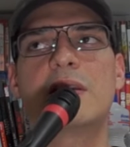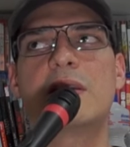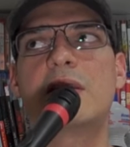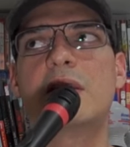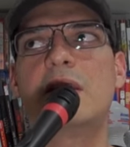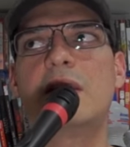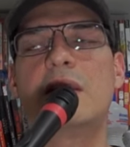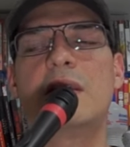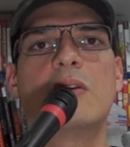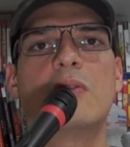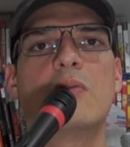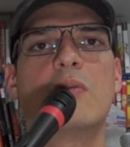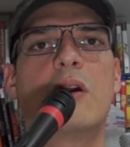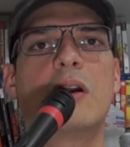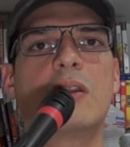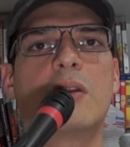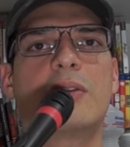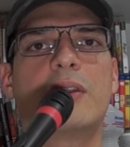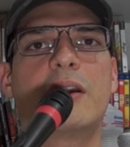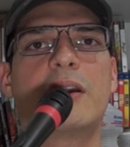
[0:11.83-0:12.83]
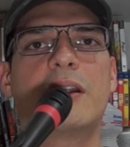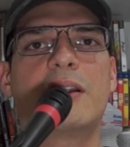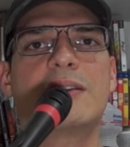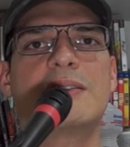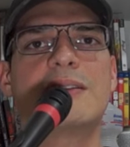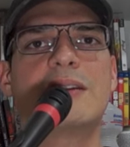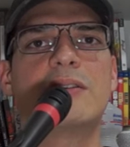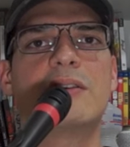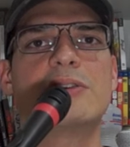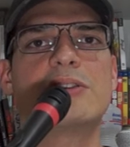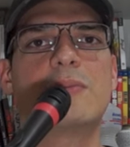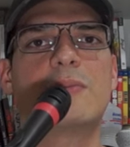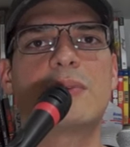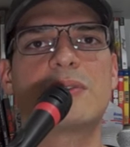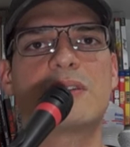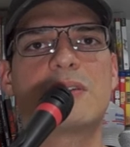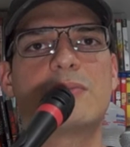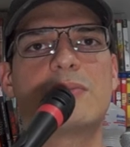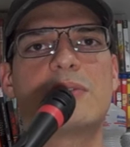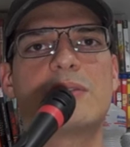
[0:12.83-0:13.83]
que o canal tá crescendo aí, já
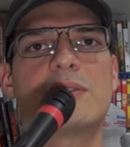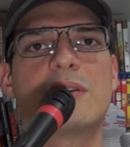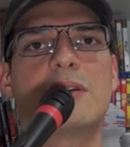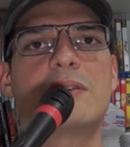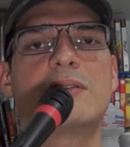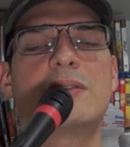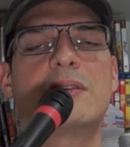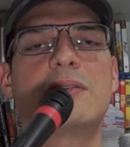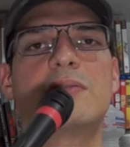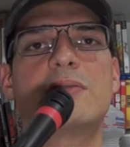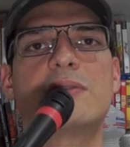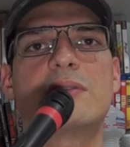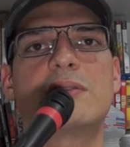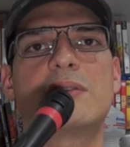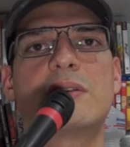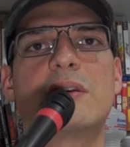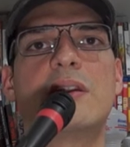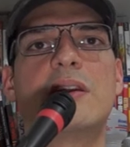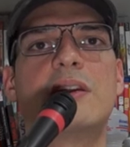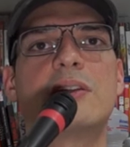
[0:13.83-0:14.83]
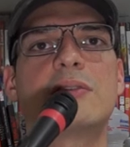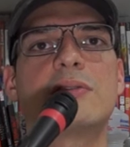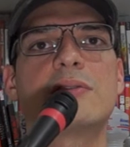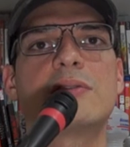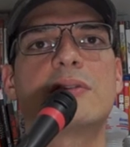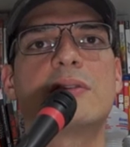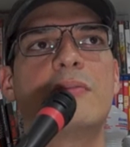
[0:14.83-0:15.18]
passamos de 700 inscritos.